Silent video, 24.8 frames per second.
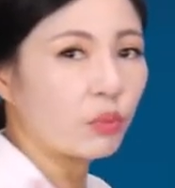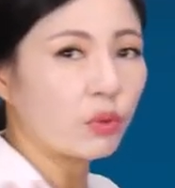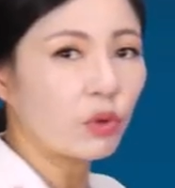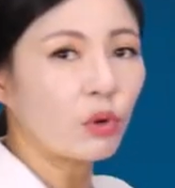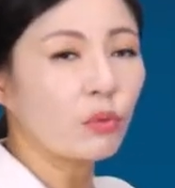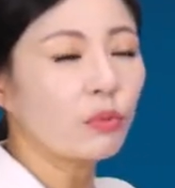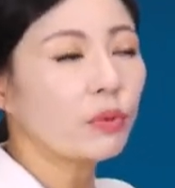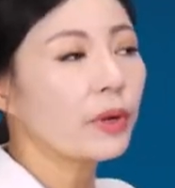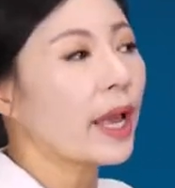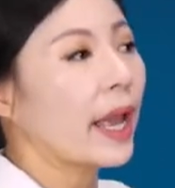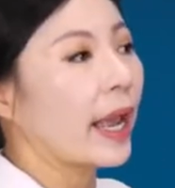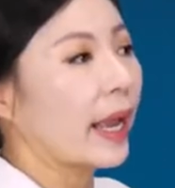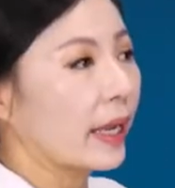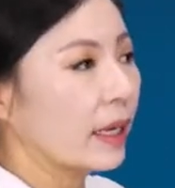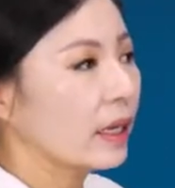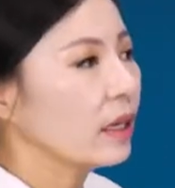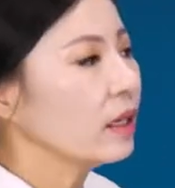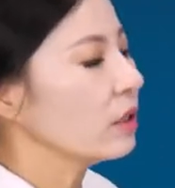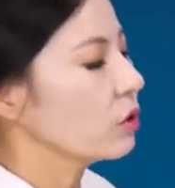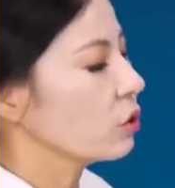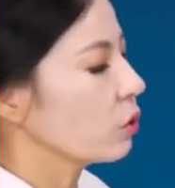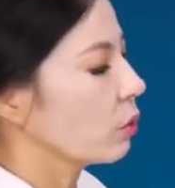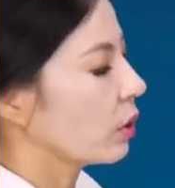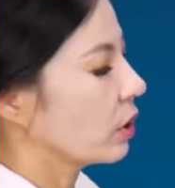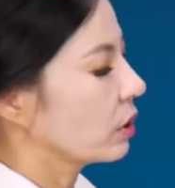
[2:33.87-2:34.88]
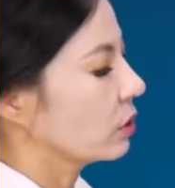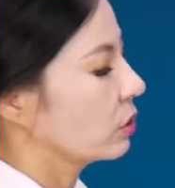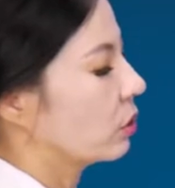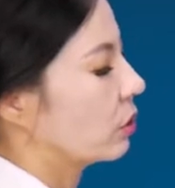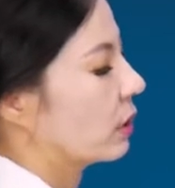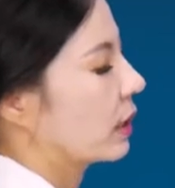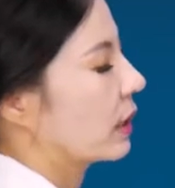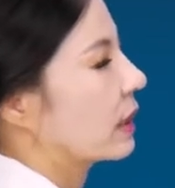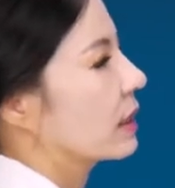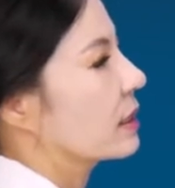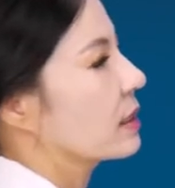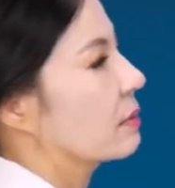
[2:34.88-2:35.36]
프로브의 앵글을 좀
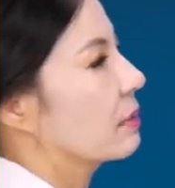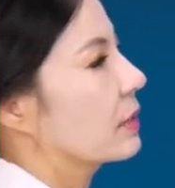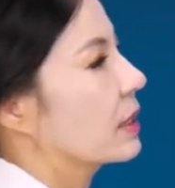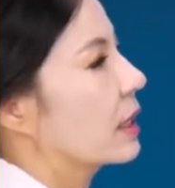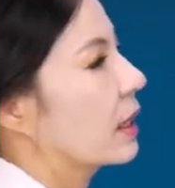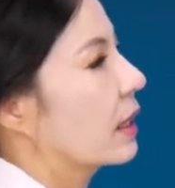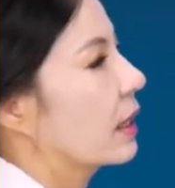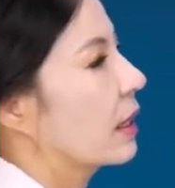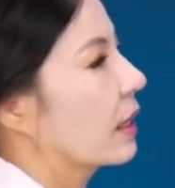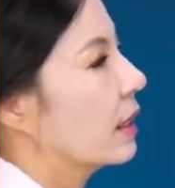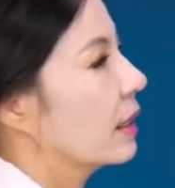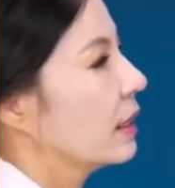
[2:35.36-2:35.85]
컨트롤 하겠습니다.